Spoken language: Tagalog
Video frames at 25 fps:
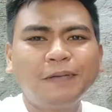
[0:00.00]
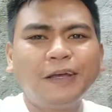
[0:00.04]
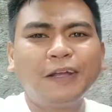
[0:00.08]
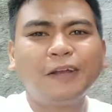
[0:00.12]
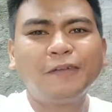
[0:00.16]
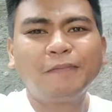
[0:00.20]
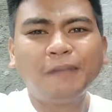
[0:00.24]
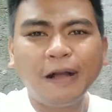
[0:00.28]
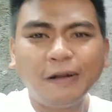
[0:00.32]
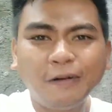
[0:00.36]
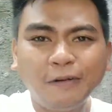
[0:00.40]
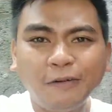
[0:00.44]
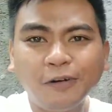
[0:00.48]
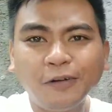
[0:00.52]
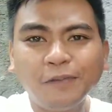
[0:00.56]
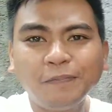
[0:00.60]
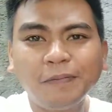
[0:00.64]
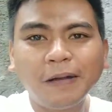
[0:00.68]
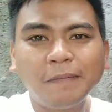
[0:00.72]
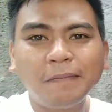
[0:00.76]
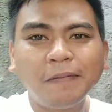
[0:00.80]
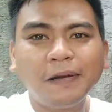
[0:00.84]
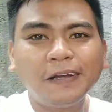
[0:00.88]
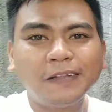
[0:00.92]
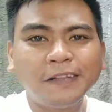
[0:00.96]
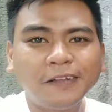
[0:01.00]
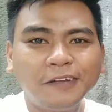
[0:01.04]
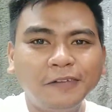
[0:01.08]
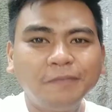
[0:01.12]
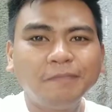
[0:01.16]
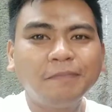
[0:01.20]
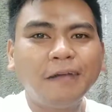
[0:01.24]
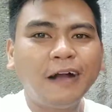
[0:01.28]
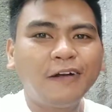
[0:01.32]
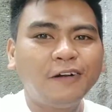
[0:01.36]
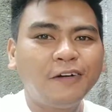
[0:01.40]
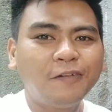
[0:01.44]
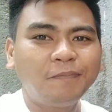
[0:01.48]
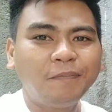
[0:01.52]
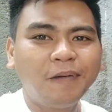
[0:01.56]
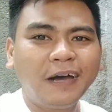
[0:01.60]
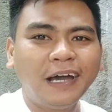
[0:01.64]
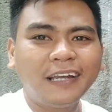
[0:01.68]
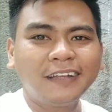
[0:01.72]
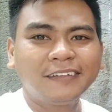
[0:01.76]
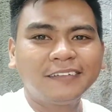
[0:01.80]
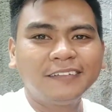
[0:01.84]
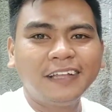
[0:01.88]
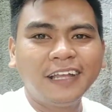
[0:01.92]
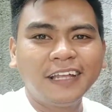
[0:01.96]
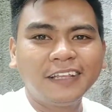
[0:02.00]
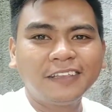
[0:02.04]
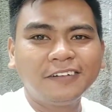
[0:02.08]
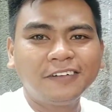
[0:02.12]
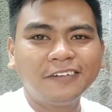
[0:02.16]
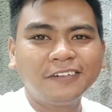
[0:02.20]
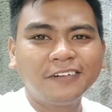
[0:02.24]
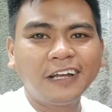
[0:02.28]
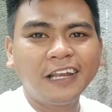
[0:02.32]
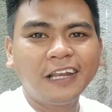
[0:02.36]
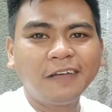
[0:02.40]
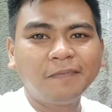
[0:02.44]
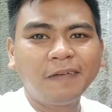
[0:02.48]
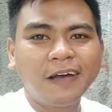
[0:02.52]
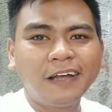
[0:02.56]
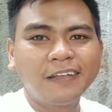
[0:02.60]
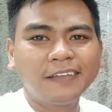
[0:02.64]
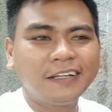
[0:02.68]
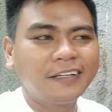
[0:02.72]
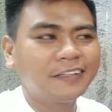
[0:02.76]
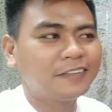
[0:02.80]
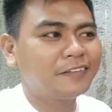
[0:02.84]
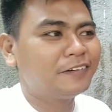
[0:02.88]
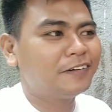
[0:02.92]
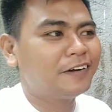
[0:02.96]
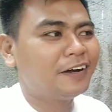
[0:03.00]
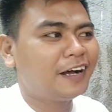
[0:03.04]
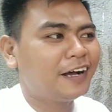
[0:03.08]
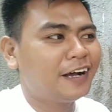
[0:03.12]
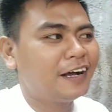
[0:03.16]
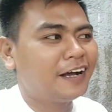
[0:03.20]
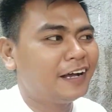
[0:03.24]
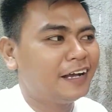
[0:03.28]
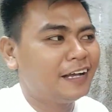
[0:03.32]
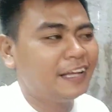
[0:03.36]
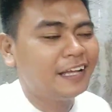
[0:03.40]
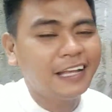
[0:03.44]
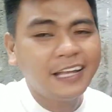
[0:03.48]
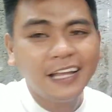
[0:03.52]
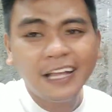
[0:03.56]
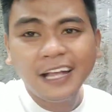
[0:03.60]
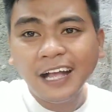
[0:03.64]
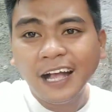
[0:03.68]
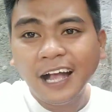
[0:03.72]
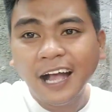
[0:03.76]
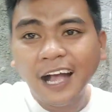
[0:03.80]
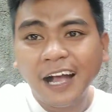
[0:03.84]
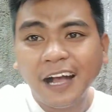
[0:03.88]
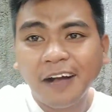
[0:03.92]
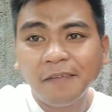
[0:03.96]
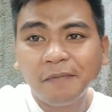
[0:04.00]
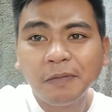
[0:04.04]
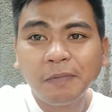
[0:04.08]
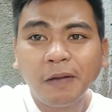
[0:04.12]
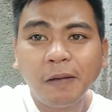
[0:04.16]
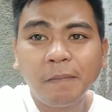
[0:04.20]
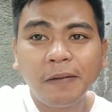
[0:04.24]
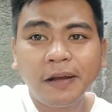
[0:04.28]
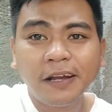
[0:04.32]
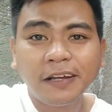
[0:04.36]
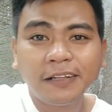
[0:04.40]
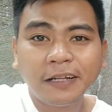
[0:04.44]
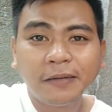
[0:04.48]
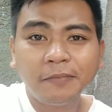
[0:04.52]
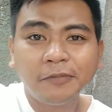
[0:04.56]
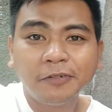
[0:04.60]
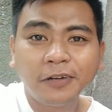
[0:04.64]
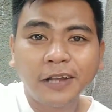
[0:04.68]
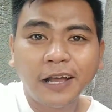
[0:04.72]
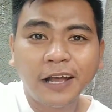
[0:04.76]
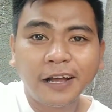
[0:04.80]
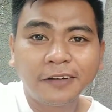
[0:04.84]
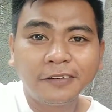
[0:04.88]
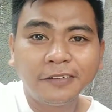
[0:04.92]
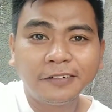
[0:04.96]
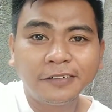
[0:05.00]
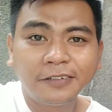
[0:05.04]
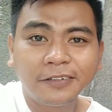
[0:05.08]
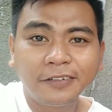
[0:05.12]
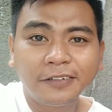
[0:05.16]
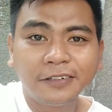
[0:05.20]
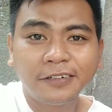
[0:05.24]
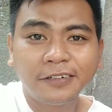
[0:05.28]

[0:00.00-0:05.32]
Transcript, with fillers: Pero bago ko ipapakita yung bagong pares nitong kalapating to, ah, uh, may papakita muna ako.